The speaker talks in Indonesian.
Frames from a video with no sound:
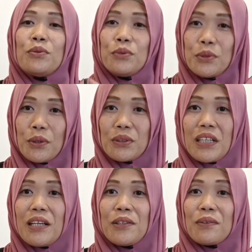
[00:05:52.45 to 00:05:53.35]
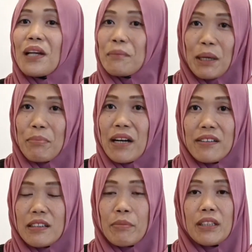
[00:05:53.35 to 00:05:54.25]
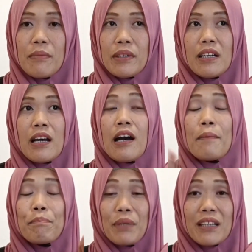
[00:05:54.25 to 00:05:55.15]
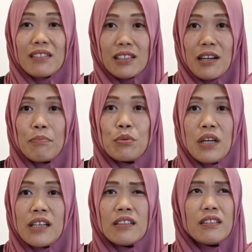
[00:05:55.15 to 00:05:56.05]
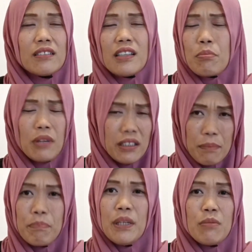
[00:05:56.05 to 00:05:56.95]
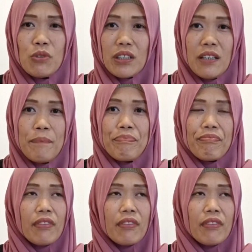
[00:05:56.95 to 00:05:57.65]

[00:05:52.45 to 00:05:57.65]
jujur saya itu lama banget teman-teman hampir tiga bulan tiga bulan lebih mungkin